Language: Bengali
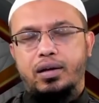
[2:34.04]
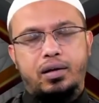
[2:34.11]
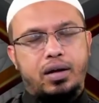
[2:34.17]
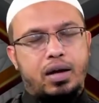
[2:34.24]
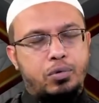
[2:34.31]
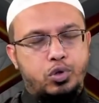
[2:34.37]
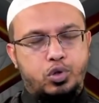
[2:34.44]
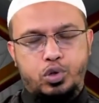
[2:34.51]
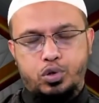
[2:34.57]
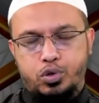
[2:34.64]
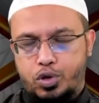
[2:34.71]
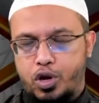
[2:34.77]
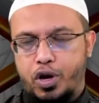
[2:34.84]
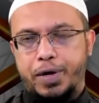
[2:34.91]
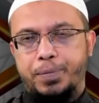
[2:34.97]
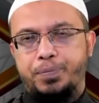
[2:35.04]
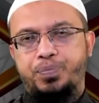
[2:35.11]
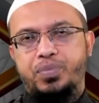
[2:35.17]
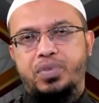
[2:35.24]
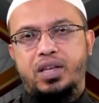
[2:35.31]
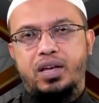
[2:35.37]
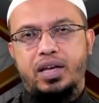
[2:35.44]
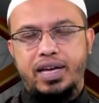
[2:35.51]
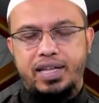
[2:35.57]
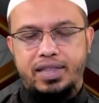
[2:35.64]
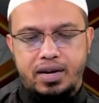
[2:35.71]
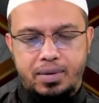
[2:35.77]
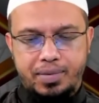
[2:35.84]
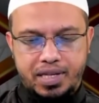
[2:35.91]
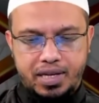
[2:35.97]
আবশ্যক নয়
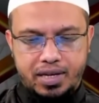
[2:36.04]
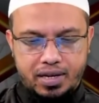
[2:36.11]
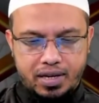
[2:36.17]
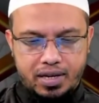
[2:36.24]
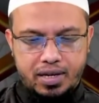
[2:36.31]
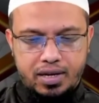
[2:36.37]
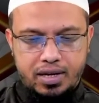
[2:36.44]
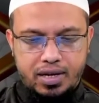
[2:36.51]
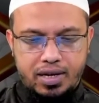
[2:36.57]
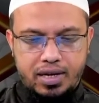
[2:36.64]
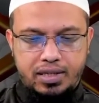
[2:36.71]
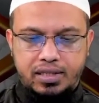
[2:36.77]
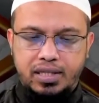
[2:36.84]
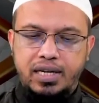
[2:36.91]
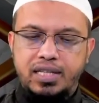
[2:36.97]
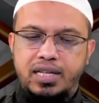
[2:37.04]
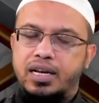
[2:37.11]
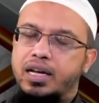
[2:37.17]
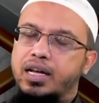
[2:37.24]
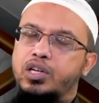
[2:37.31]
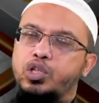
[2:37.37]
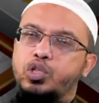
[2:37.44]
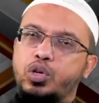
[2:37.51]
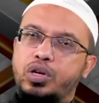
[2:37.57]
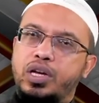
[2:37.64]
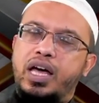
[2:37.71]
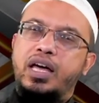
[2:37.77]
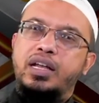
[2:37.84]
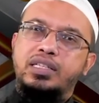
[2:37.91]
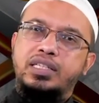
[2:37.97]
এক্ষেত্রে আমাদের চাহিদাটা
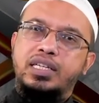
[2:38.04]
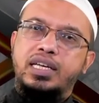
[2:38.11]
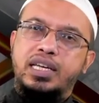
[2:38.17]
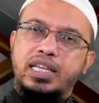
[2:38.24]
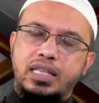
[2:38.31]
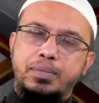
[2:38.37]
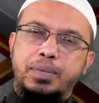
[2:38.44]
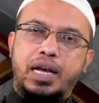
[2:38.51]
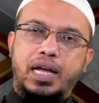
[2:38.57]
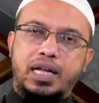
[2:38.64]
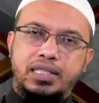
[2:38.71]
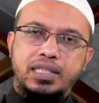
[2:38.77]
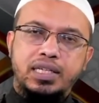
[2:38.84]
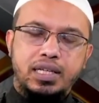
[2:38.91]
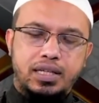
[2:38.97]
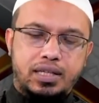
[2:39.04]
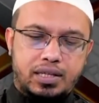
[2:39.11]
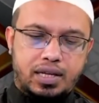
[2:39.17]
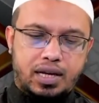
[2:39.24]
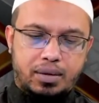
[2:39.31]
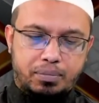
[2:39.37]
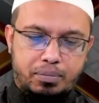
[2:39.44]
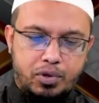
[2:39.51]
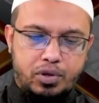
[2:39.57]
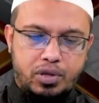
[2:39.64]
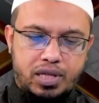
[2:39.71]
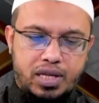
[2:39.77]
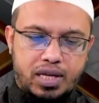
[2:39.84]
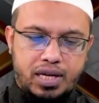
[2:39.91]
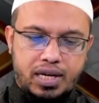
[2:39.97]
সরিয়ার যে নীতিমালা আছে তার
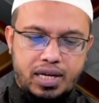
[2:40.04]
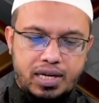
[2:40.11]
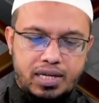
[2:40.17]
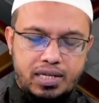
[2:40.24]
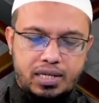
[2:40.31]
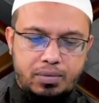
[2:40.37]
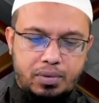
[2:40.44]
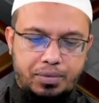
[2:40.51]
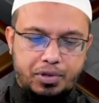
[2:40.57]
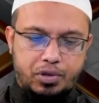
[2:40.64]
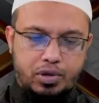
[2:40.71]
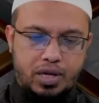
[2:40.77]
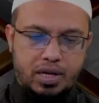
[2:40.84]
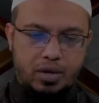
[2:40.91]
মধ্যে সীমাবদ্ধ থাকা